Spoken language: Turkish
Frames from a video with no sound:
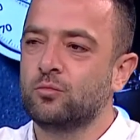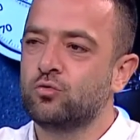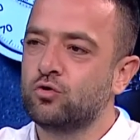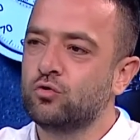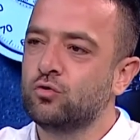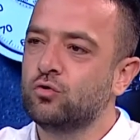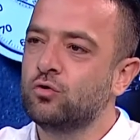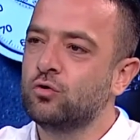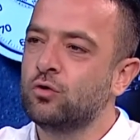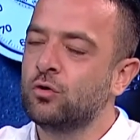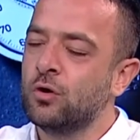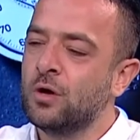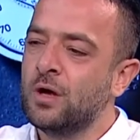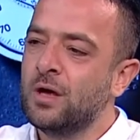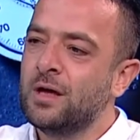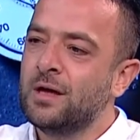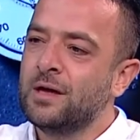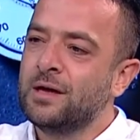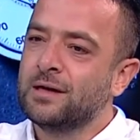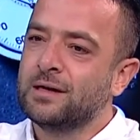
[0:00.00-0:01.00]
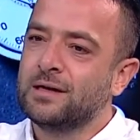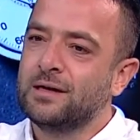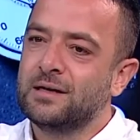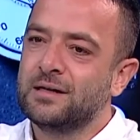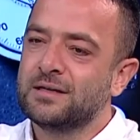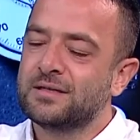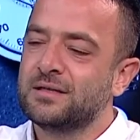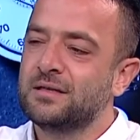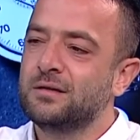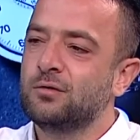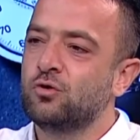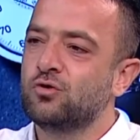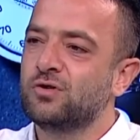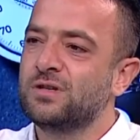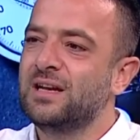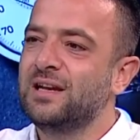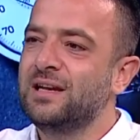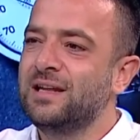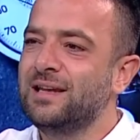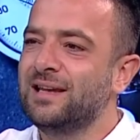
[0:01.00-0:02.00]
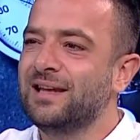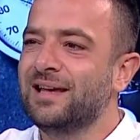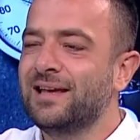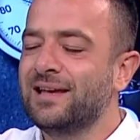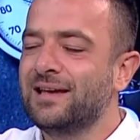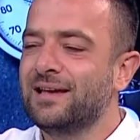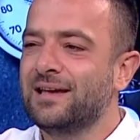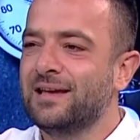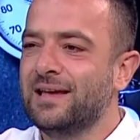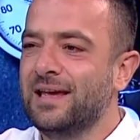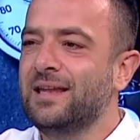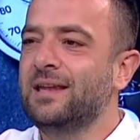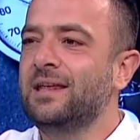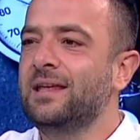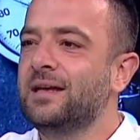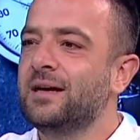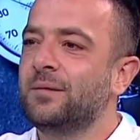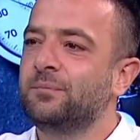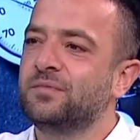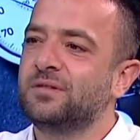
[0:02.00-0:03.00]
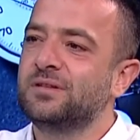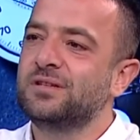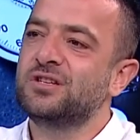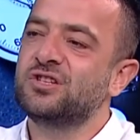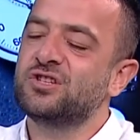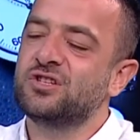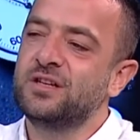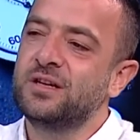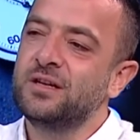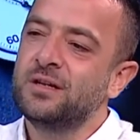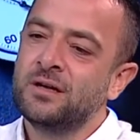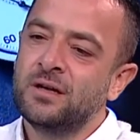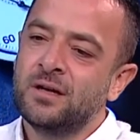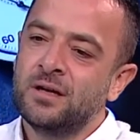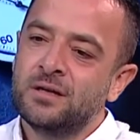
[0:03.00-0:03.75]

Çünkü Galatasaray'ın özelliği En iyi yaptığı iş ne?